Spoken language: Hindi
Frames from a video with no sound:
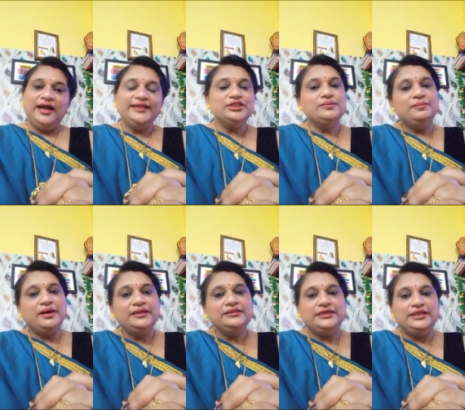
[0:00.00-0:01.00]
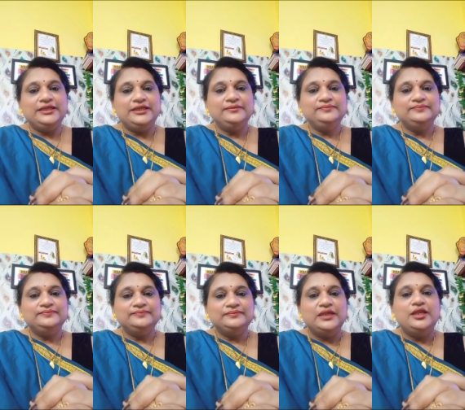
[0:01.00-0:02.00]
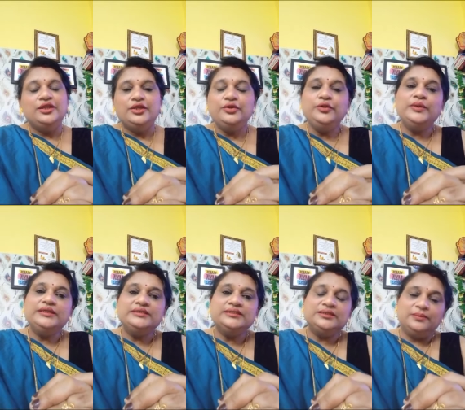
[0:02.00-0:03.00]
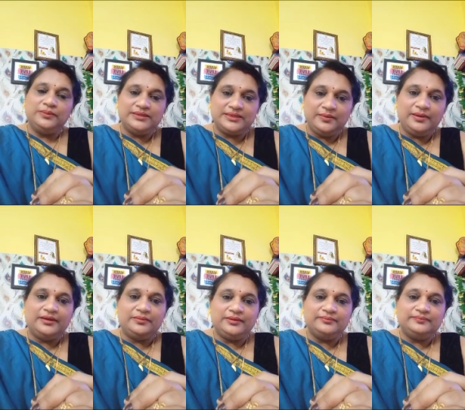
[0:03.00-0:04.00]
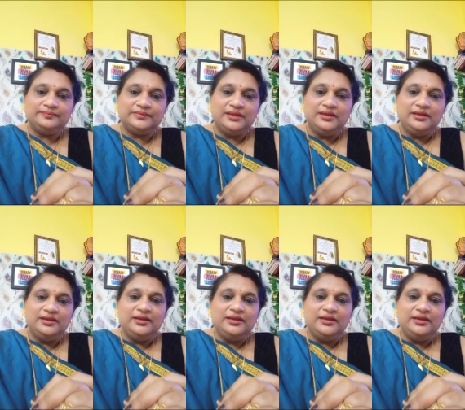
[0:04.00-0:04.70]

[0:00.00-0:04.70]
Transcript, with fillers: आज हम बात करेंगे यूनिवर्सल सिंबल्स के बारे में